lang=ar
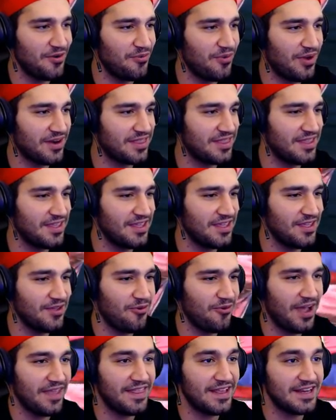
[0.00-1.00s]
الوردي
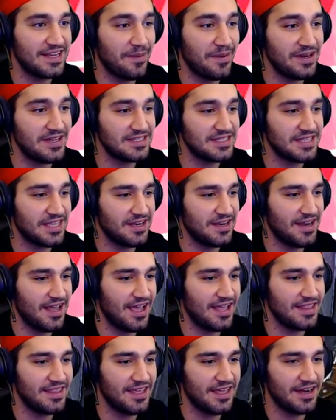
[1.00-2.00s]
وهذا كمان سكين
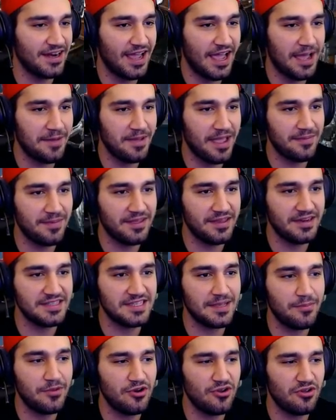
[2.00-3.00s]
نادر حبايبي
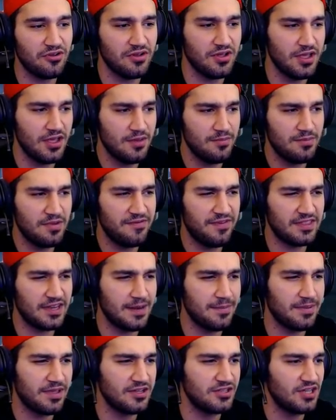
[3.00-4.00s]
نزل منه من فتره
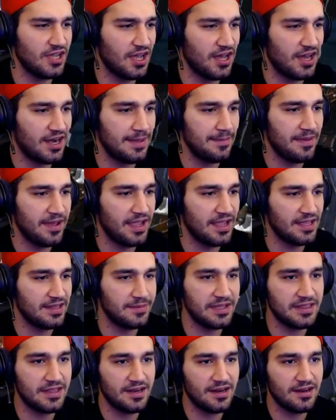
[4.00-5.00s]
يمكن شيء قريب هي
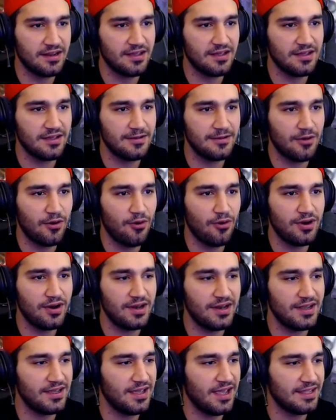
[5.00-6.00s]
تبعت
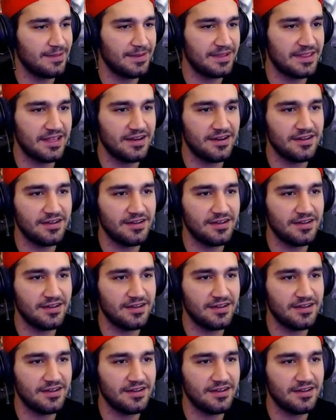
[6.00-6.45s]
اولي هي تبعت